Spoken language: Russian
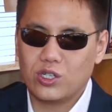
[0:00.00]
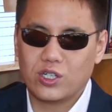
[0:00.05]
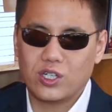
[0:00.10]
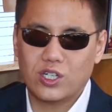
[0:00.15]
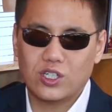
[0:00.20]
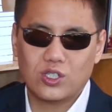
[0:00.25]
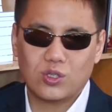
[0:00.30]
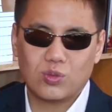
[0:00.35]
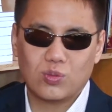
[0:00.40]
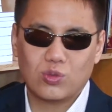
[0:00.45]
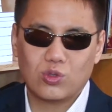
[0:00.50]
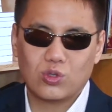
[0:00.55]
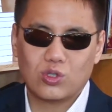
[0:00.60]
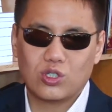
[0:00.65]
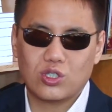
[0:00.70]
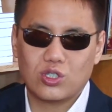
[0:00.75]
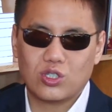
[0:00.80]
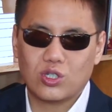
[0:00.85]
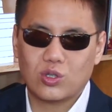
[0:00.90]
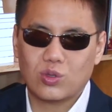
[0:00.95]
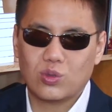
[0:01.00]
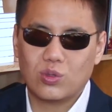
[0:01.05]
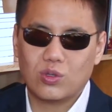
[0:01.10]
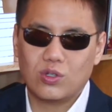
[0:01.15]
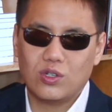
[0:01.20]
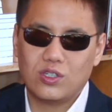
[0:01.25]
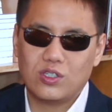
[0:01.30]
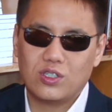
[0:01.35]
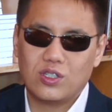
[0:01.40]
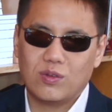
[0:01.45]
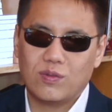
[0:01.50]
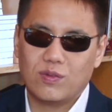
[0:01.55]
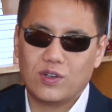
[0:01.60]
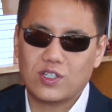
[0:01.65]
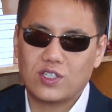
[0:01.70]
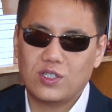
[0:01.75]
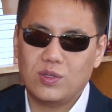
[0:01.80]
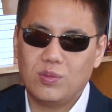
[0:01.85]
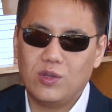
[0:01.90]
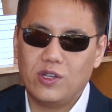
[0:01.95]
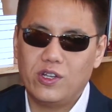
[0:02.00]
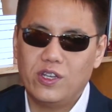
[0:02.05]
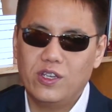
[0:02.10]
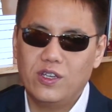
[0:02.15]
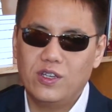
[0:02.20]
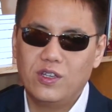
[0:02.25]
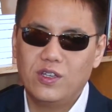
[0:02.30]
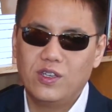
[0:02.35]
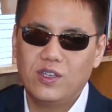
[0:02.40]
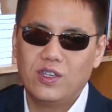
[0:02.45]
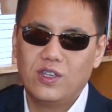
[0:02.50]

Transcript: Каждый может изготовить для себя факсимилье,